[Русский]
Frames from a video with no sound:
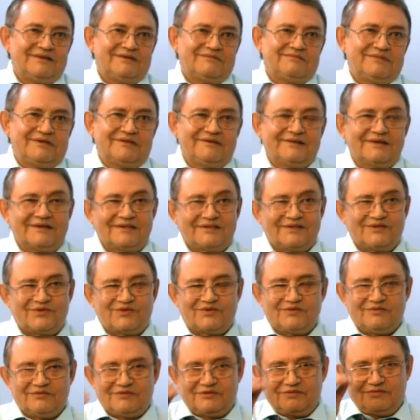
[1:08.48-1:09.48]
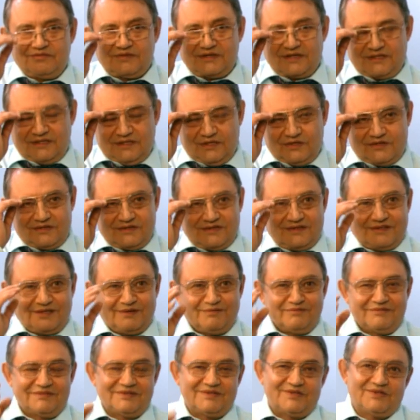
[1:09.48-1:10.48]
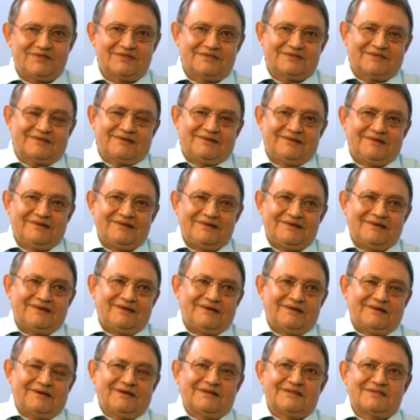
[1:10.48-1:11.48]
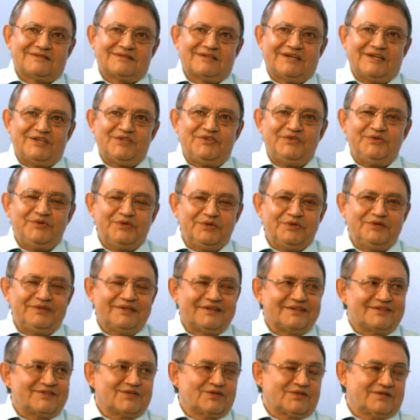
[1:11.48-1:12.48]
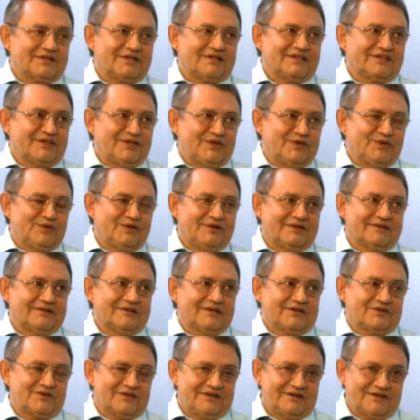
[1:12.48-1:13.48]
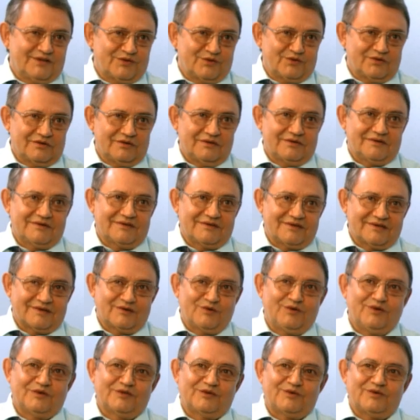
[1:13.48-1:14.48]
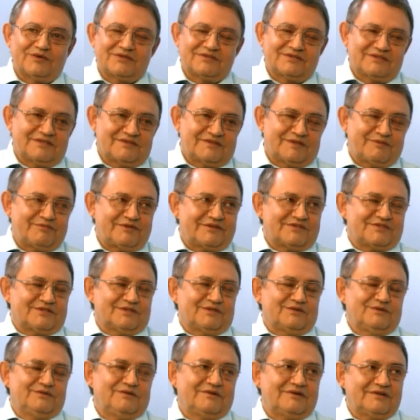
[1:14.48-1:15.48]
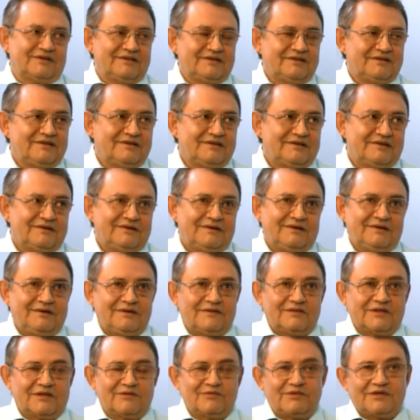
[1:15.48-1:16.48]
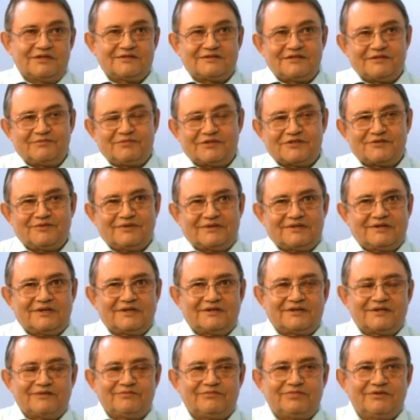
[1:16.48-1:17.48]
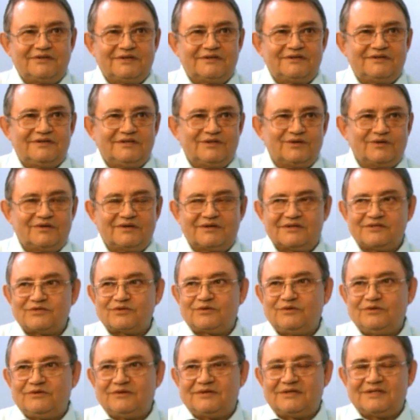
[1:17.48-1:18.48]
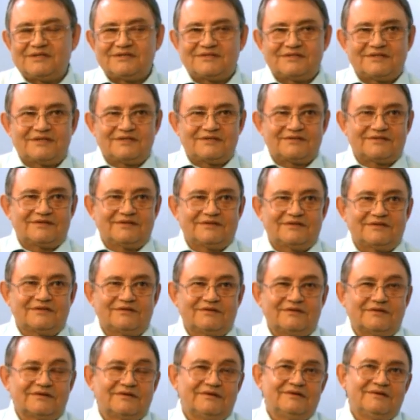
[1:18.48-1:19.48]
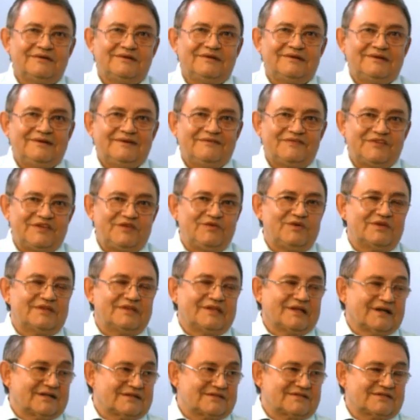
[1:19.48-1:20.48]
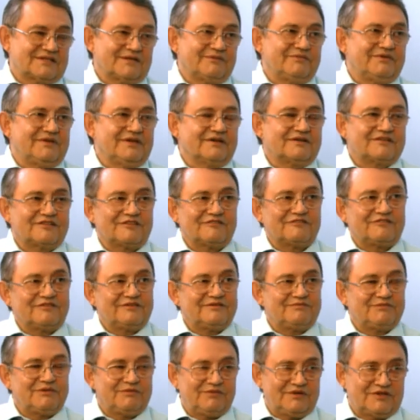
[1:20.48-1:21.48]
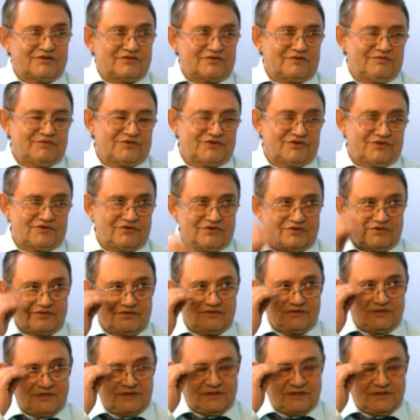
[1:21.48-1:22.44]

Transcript: Понятно, что мы практически там с конца июня и с начала июля начали готовить эти конкурсные все процедуры. Там, если посмотреть там, по отделу городского хозяйства, это там, 19 объектов, по большому счету.